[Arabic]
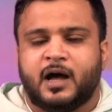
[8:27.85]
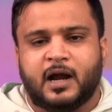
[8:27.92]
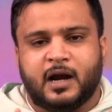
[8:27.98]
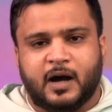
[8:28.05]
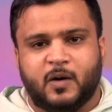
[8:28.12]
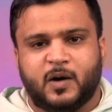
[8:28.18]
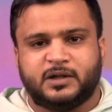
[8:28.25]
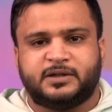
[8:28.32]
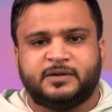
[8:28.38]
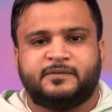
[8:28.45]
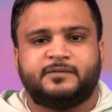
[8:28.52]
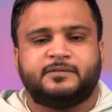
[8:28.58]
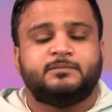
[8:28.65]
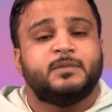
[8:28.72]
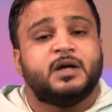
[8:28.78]
الهواتف
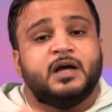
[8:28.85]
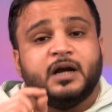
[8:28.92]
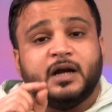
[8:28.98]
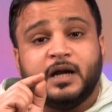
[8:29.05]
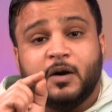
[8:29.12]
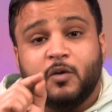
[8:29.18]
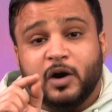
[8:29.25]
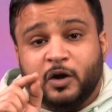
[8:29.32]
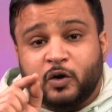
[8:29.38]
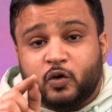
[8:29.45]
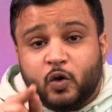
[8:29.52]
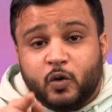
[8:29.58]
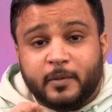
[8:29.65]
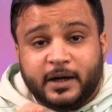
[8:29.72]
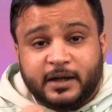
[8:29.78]
لو
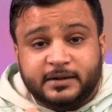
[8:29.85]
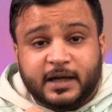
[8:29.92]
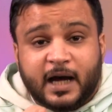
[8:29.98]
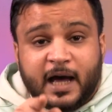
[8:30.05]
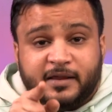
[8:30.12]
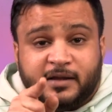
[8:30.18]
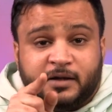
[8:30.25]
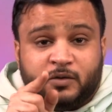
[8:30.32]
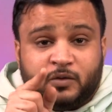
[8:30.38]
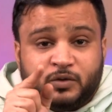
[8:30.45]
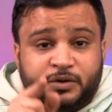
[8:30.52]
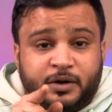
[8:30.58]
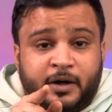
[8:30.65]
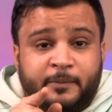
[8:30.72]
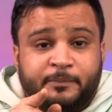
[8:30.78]
الحكومة عندها هذه
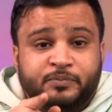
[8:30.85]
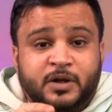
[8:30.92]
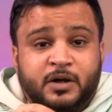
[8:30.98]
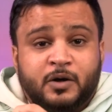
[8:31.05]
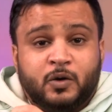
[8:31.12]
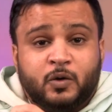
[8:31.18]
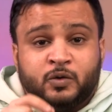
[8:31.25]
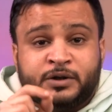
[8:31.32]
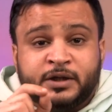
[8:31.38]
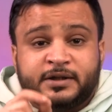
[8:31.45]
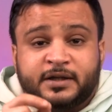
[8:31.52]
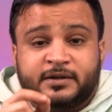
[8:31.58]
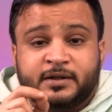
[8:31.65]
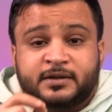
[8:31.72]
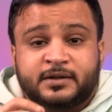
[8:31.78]
القدرة
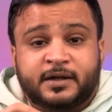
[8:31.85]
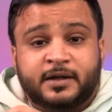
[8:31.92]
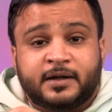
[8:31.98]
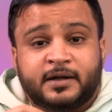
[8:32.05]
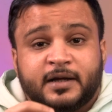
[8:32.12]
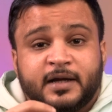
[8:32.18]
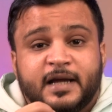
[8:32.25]
وتقدر تخترق